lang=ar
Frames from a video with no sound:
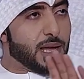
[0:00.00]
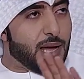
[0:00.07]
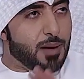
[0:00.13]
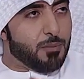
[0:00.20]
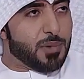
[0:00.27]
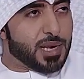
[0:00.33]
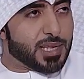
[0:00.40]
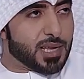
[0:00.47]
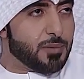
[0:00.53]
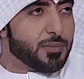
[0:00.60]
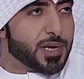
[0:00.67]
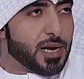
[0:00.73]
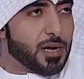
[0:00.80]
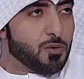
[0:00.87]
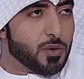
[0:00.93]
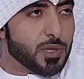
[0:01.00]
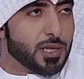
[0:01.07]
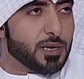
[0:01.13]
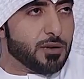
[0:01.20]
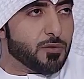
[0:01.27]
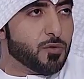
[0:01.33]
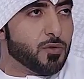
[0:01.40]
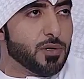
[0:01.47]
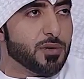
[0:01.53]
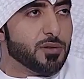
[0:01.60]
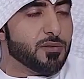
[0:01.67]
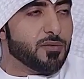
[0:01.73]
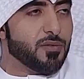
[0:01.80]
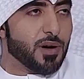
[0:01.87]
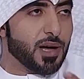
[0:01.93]
اما الكاميرا والتليفون
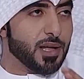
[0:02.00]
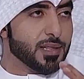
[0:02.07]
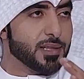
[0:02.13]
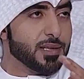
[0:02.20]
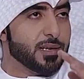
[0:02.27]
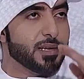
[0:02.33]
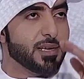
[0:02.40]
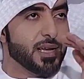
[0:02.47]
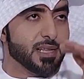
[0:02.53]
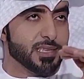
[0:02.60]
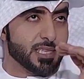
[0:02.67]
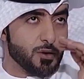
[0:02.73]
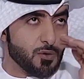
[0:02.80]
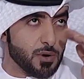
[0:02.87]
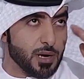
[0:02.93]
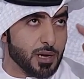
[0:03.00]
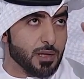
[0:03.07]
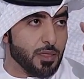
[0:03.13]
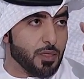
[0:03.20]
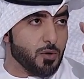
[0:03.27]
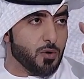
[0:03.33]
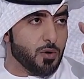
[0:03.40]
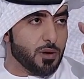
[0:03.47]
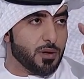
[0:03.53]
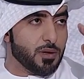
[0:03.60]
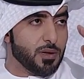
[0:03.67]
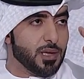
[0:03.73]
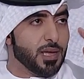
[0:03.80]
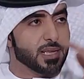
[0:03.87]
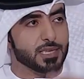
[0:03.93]
فقط انه يا تصور لك الضوء
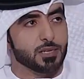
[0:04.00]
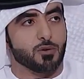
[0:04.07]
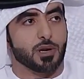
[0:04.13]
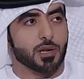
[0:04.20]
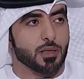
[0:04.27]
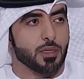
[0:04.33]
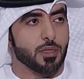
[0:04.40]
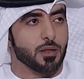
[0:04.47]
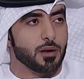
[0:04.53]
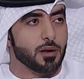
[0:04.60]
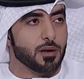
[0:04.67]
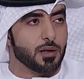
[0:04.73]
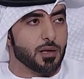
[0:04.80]
يا تصور لك الظل